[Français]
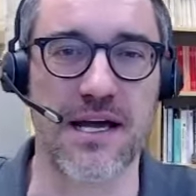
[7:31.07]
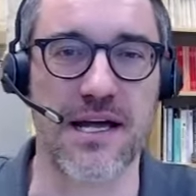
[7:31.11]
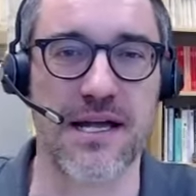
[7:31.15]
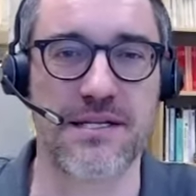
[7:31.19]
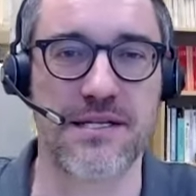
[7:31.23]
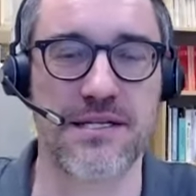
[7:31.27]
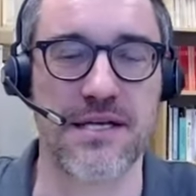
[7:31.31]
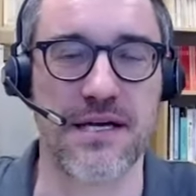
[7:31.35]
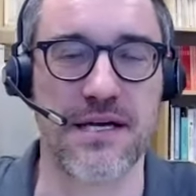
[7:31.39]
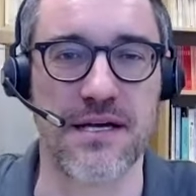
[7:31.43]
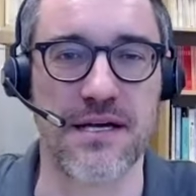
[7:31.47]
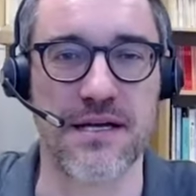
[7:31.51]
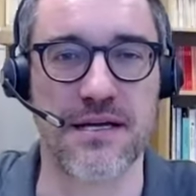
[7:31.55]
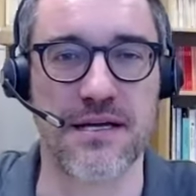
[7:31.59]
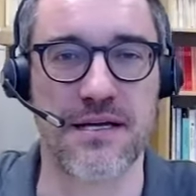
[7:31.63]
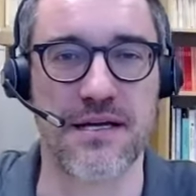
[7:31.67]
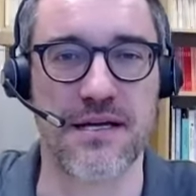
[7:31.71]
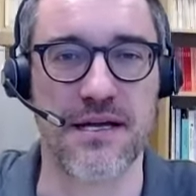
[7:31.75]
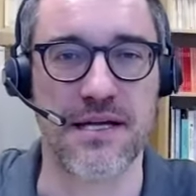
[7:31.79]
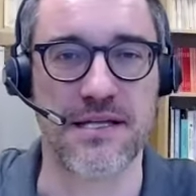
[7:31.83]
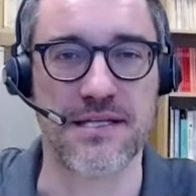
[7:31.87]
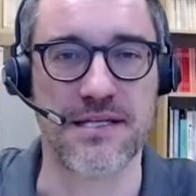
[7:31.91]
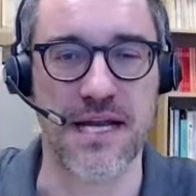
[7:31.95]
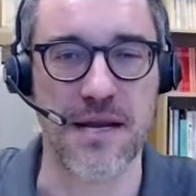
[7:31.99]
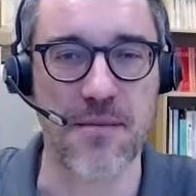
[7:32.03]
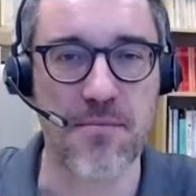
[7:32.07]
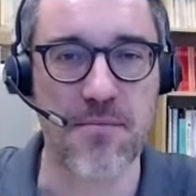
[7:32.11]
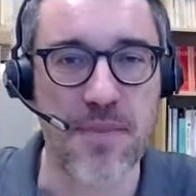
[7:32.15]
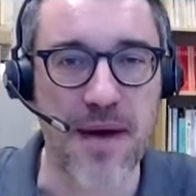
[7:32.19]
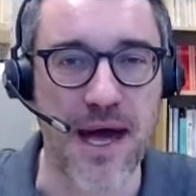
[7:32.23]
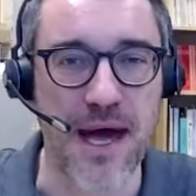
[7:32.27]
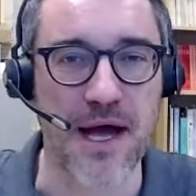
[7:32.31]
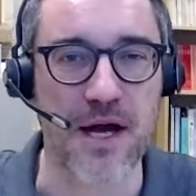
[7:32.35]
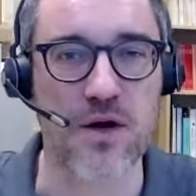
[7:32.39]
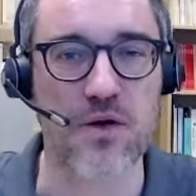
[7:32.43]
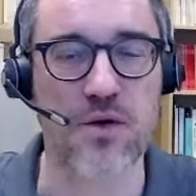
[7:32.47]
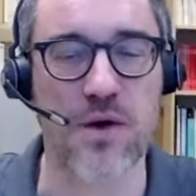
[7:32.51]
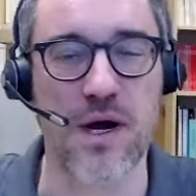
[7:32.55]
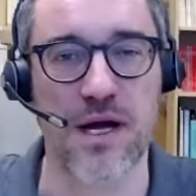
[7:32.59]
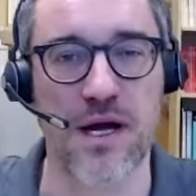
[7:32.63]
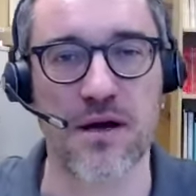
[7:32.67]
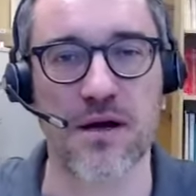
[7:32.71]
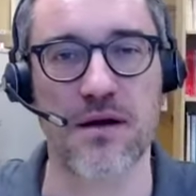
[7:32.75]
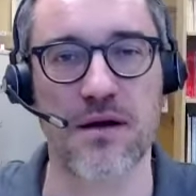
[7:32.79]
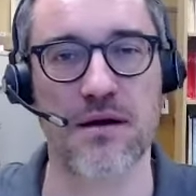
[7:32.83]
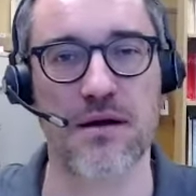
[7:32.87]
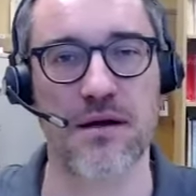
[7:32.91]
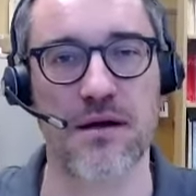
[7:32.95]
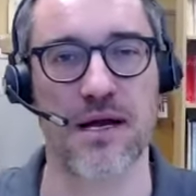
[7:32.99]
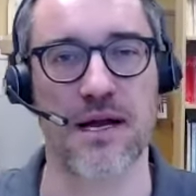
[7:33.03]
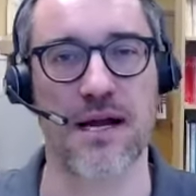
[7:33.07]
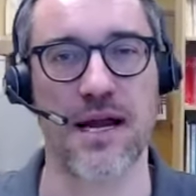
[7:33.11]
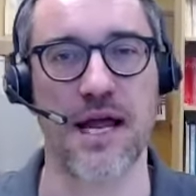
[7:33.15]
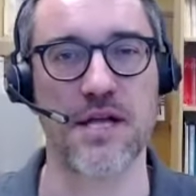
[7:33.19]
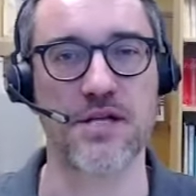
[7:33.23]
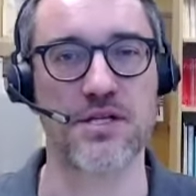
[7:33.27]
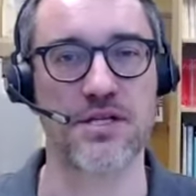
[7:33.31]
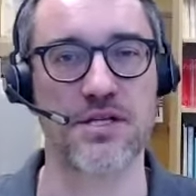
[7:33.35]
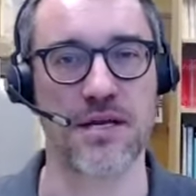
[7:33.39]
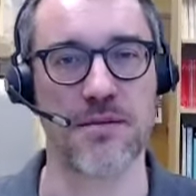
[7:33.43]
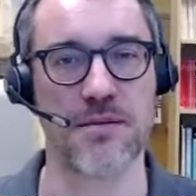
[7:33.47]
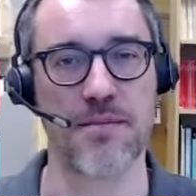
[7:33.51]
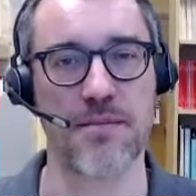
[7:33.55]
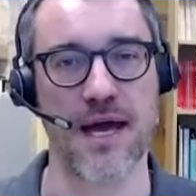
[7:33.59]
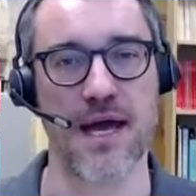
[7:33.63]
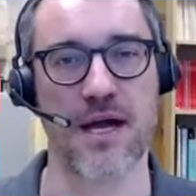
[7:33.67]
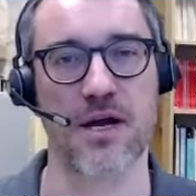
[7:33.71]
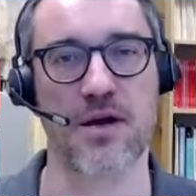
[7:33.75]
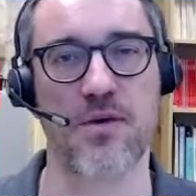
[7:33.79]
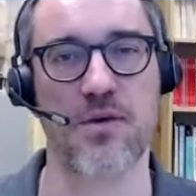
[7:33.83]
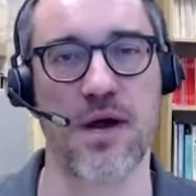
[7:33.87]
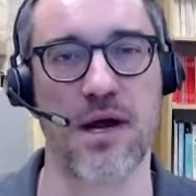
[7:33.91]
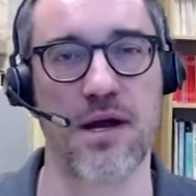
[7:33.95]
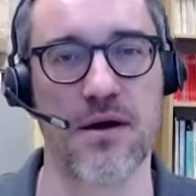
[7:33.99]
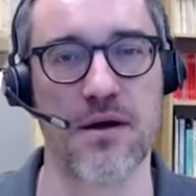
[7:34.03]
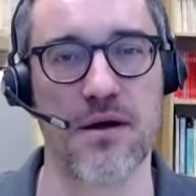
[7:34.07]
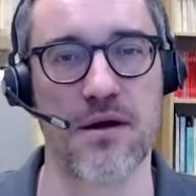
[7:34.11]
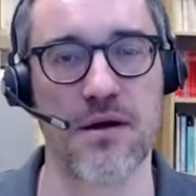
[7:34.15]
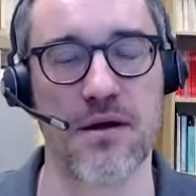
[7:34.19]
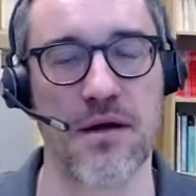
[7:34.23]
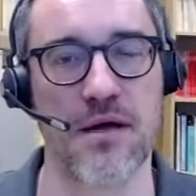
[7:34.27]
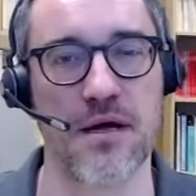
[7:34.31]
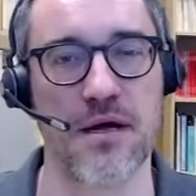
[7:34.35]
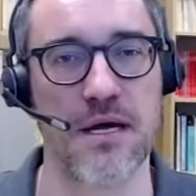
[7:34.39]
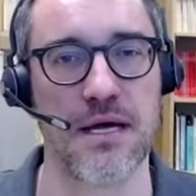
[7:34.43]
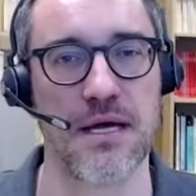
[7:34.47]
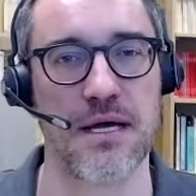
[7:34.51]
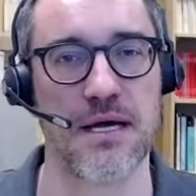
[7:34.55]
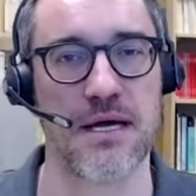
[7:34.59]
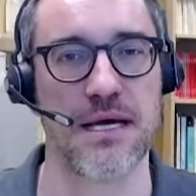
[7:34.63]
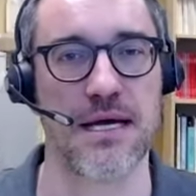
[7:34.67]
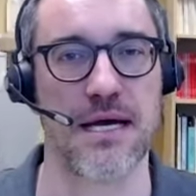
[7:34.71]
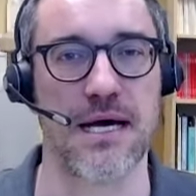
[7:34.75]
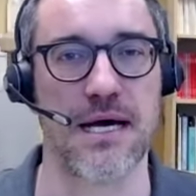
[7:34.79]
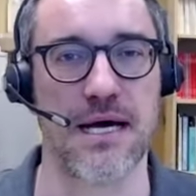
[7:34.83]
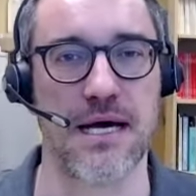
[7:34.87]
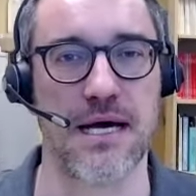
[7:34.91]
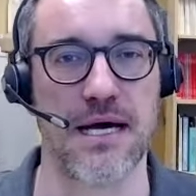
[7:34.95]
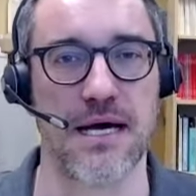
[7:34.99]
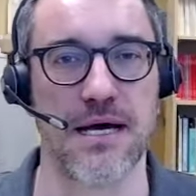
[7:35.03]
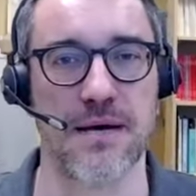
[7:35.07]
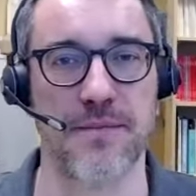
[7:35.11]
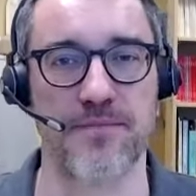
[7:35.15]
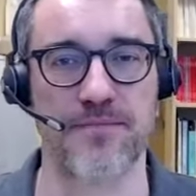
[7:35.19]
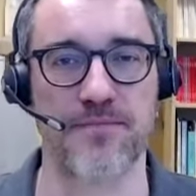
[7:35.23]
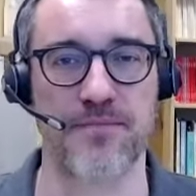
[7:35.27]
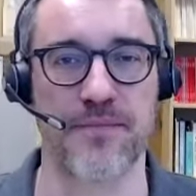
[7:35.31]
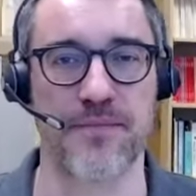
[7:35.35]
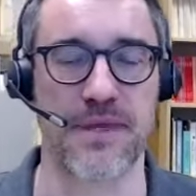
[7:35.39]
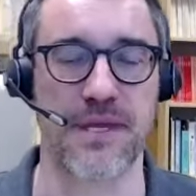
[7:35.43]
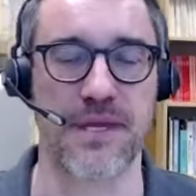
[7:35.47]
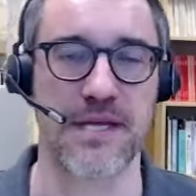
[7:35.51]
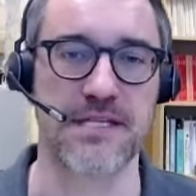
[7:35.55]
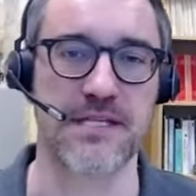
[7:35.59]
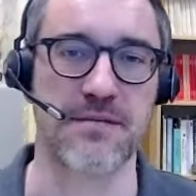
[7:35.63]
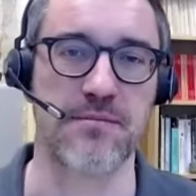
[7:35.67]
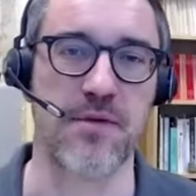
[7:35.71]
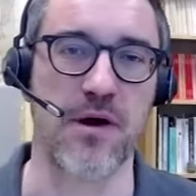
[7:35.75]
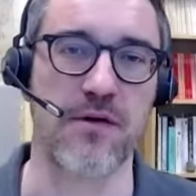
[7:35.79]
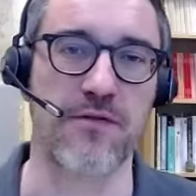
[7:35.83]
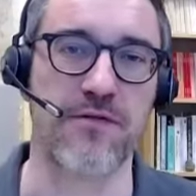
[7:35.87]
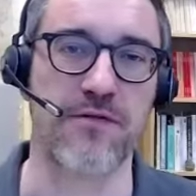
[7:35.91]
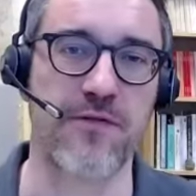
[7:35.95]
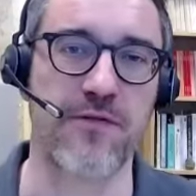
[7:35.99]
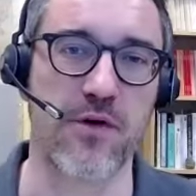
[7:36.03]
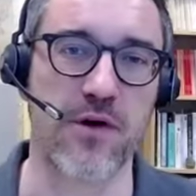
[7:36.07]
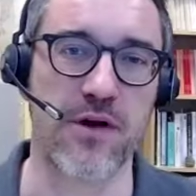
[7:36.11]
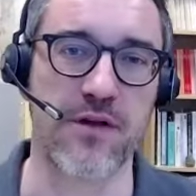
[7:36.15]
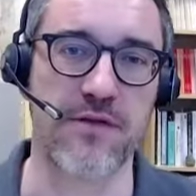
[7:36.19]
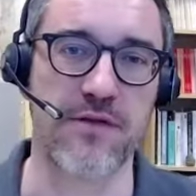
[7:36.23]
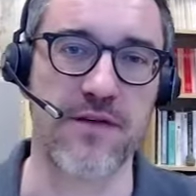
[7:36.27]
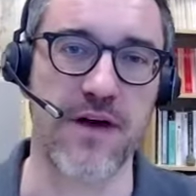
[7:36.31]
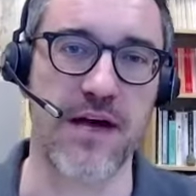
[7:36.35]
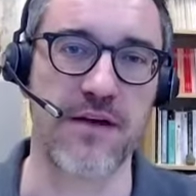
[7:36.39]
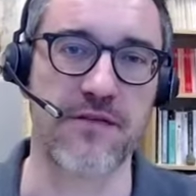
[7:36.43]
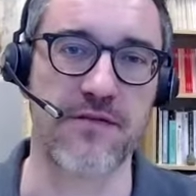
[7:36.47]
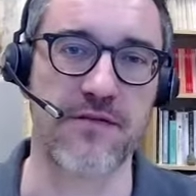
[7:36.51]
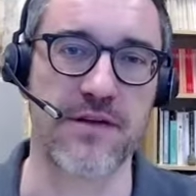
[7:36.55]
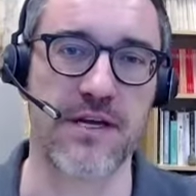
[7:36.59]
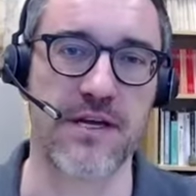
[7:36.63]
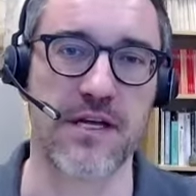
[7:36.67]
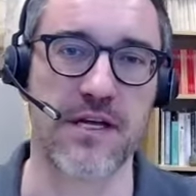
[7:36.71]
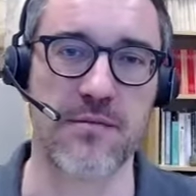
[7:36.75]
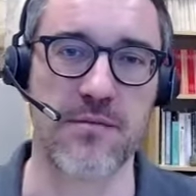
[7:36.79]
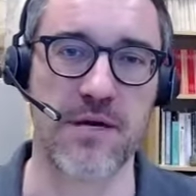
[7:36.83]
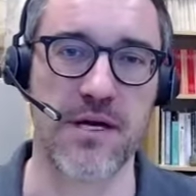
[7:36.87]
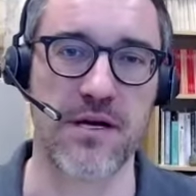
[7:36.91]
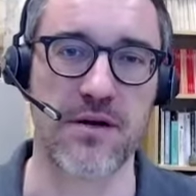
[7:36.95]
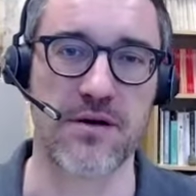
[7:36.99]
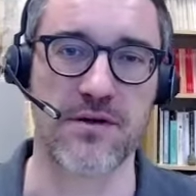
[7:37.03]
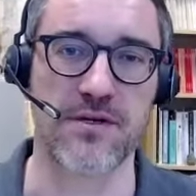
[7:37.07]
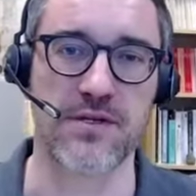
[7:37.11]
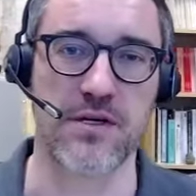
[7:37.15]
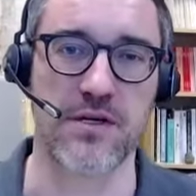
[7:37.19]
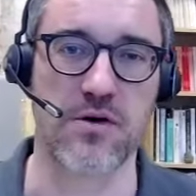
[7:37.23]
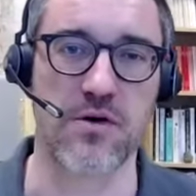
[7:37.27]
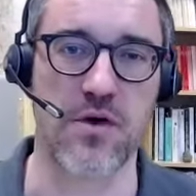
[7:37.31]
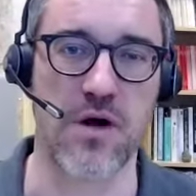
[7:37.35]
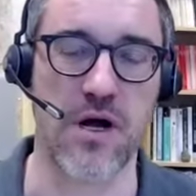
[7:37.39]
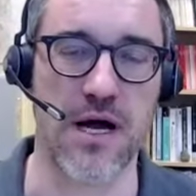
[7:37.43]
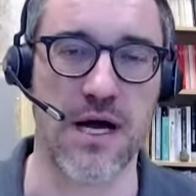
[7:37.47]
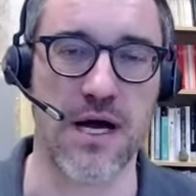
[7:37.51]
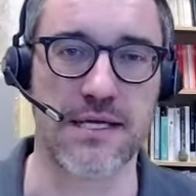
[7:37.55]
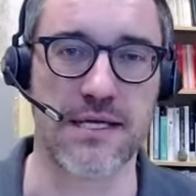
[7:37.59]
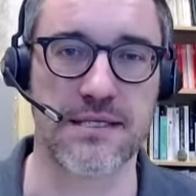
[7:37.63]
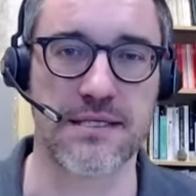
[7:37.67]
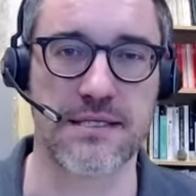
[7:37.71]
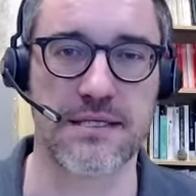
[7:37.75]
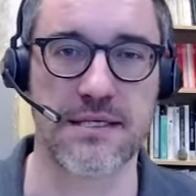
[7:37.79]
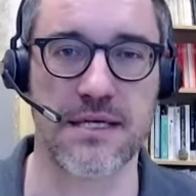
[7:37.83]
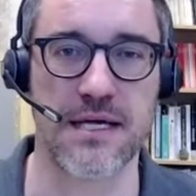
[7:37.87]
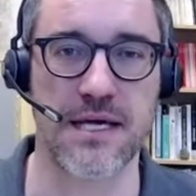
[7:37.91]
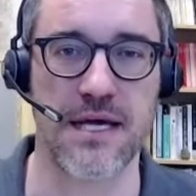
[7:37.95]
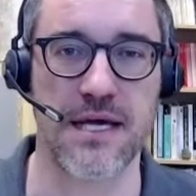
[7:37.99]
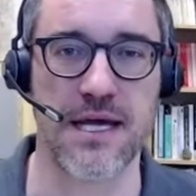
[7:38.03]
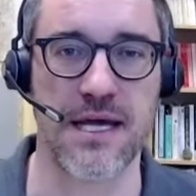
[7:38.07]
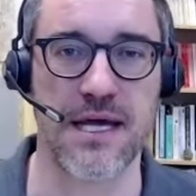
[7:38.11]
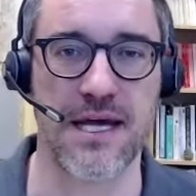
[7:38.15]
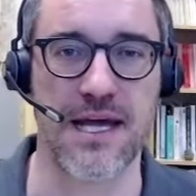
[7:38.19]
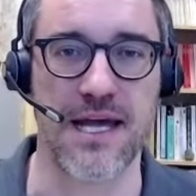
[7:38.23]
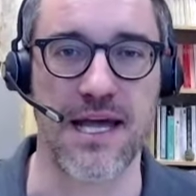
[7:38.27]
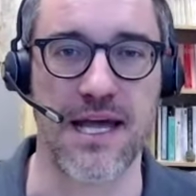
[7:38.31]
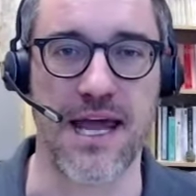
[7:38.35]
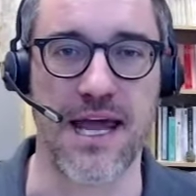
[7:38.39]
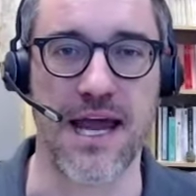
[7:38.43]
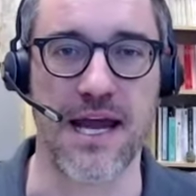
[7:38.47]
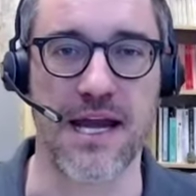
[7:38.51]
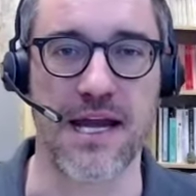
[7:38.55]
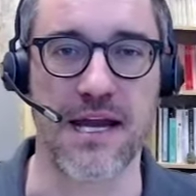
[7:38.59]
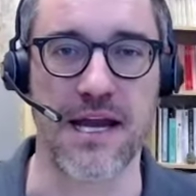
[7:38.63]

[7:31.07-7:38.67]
It's a it's an impact crater, an ancient impact crater um, that's about 45 kilometers across. Oh,